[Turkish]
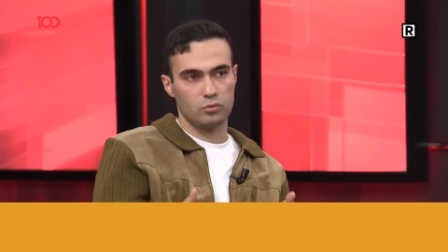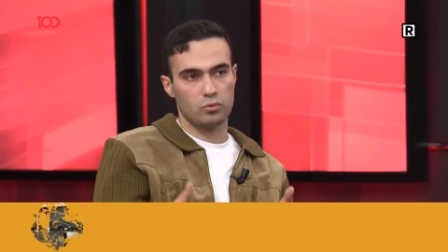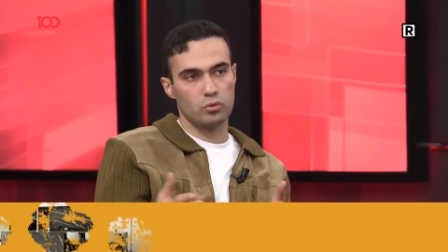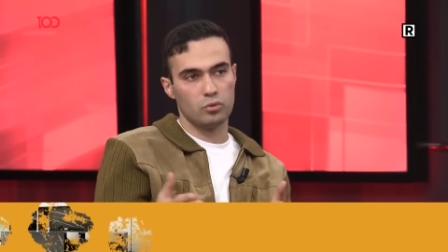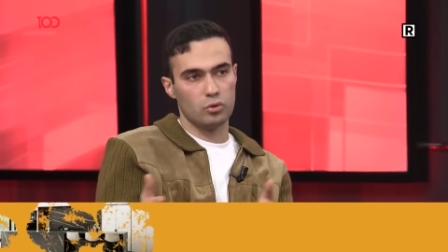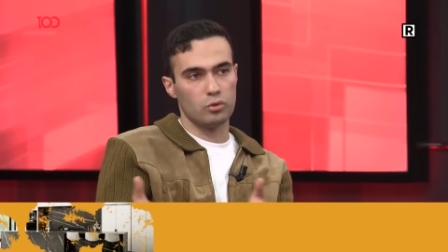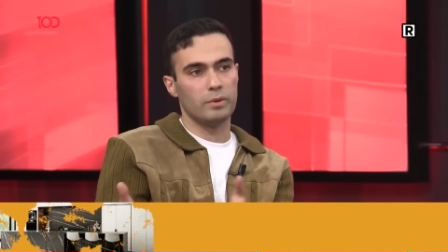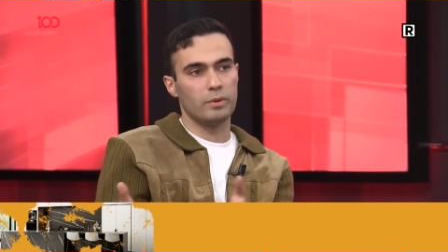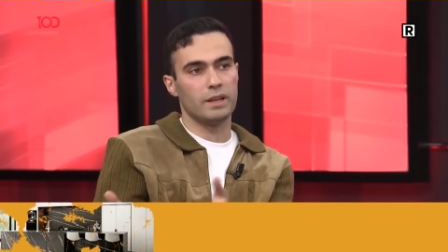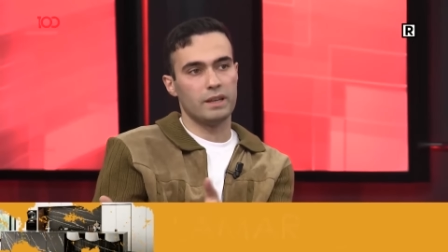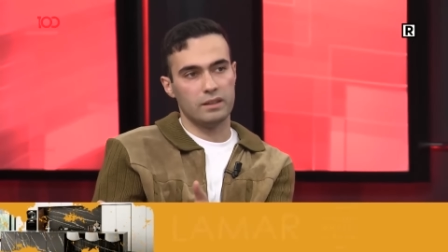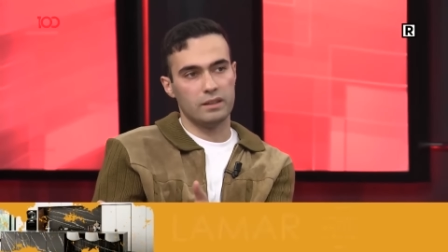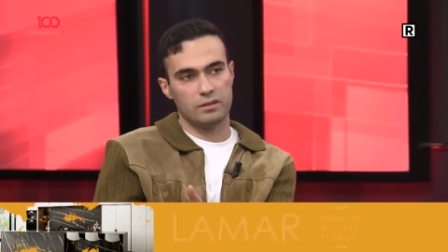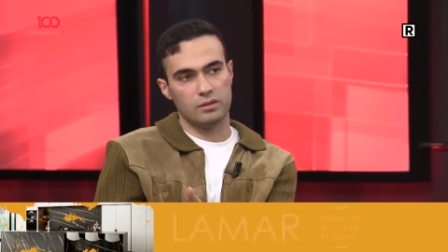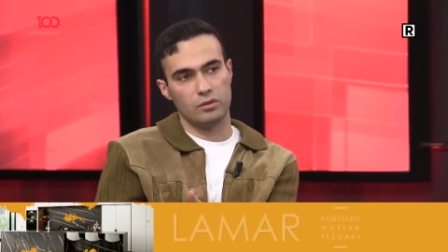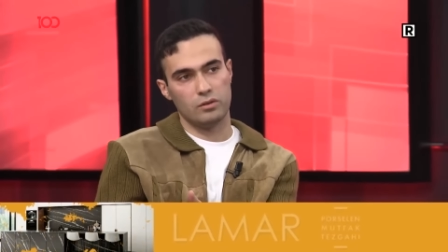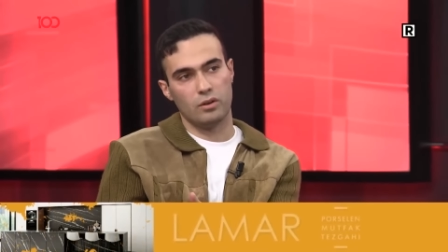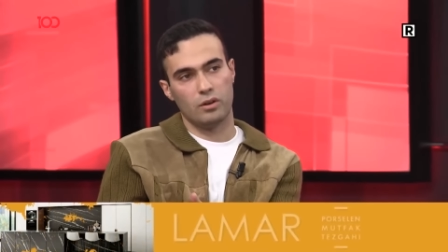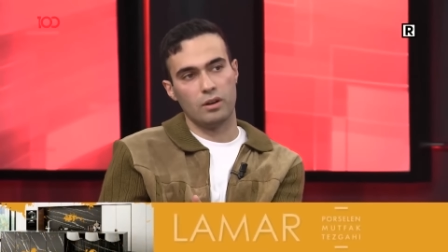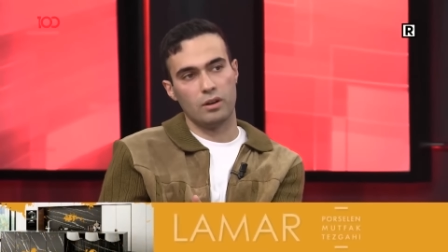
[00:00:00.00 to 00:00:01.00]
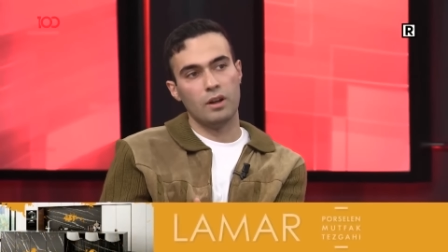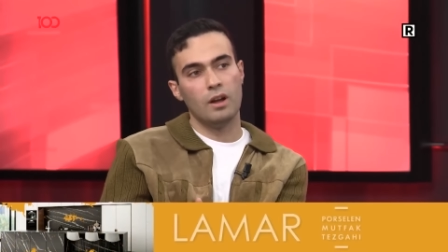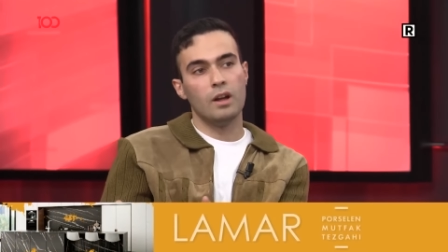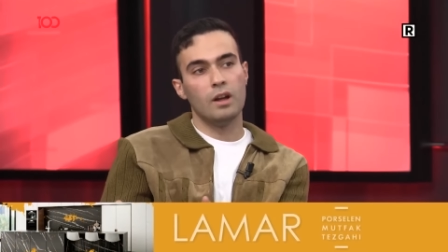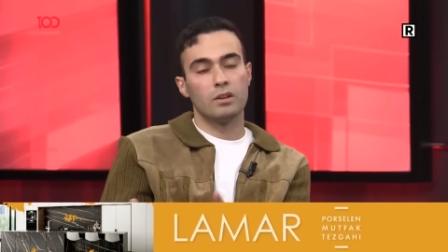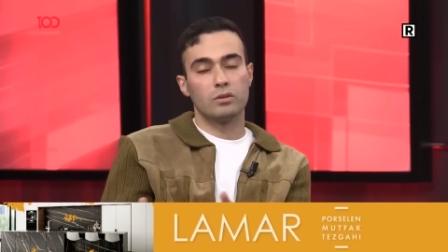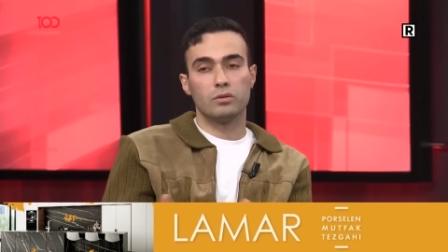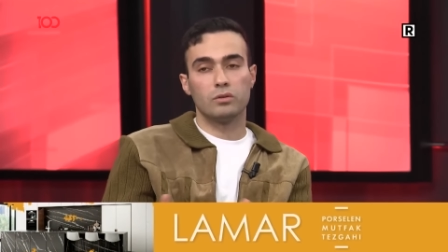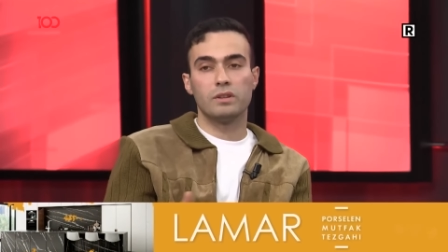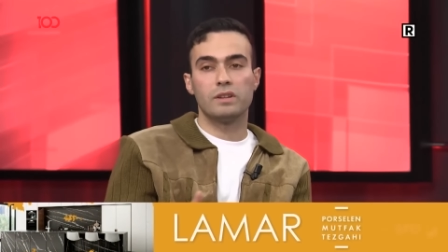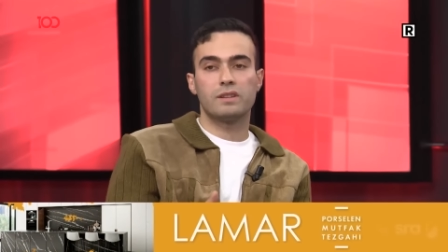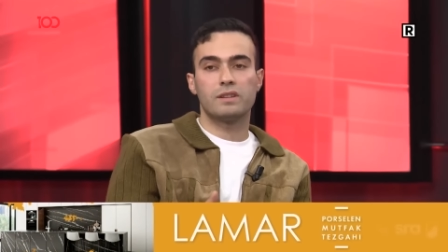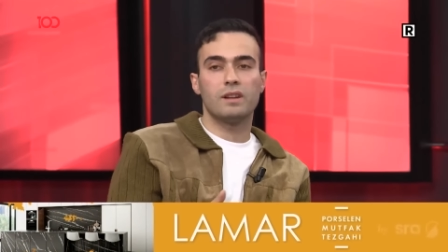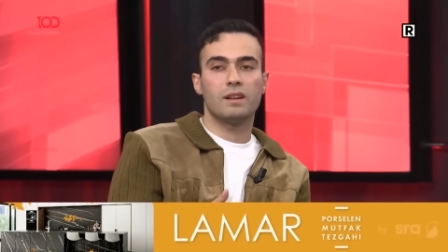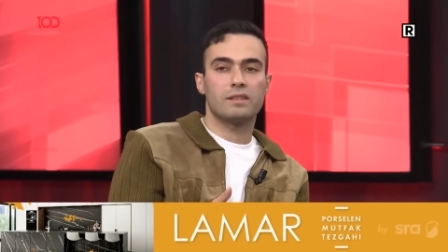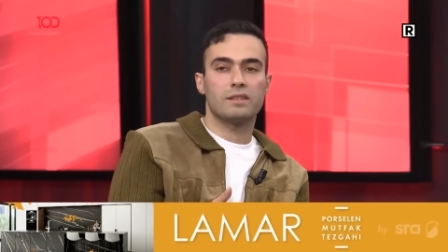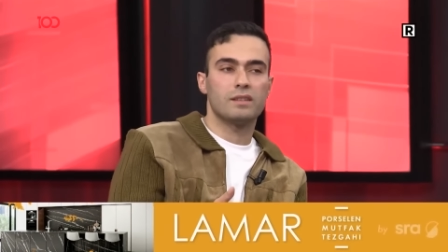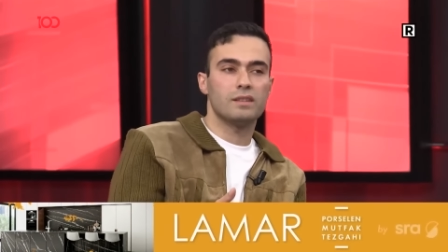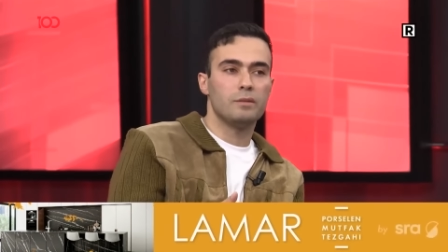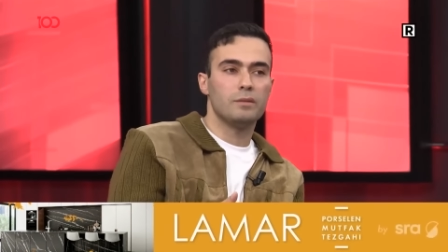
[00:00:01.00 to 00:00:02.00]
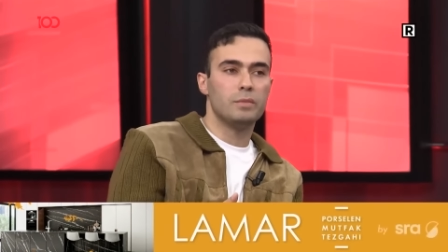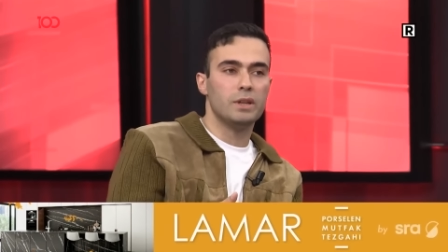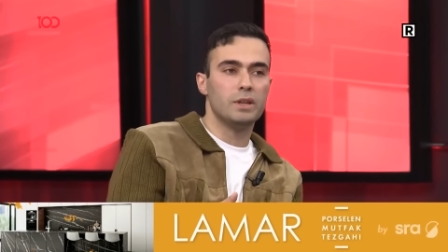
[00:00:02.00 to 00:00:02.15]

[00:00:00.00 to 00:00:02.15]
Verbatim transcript: duruma getiriyor. Dolayısıyla aslında